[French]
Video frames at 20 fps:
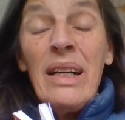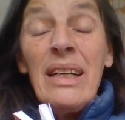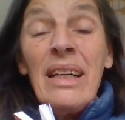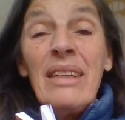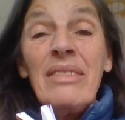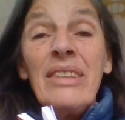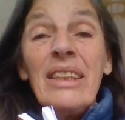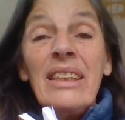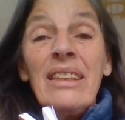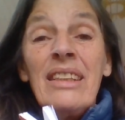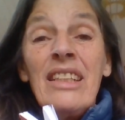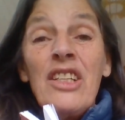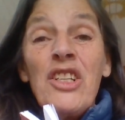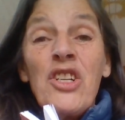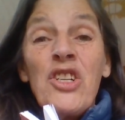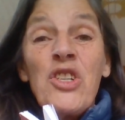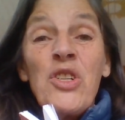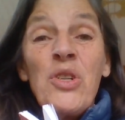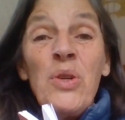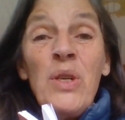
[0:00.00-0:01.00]
avec des
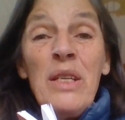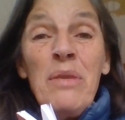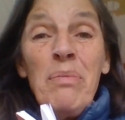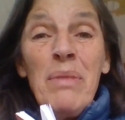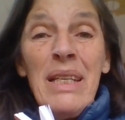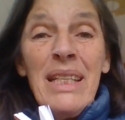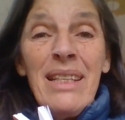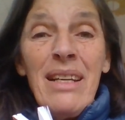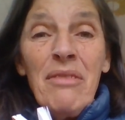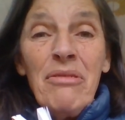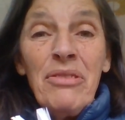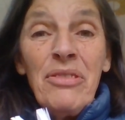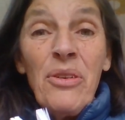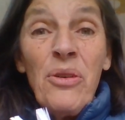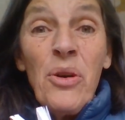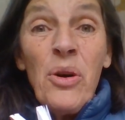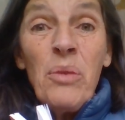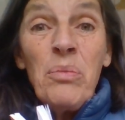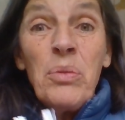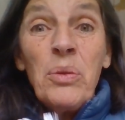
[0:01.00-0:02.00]
jolies
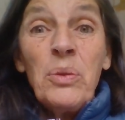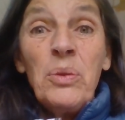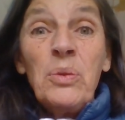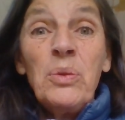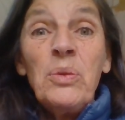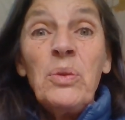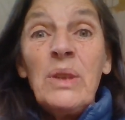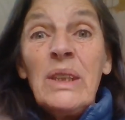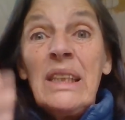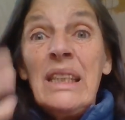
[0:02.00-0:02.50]
métaphores pour nous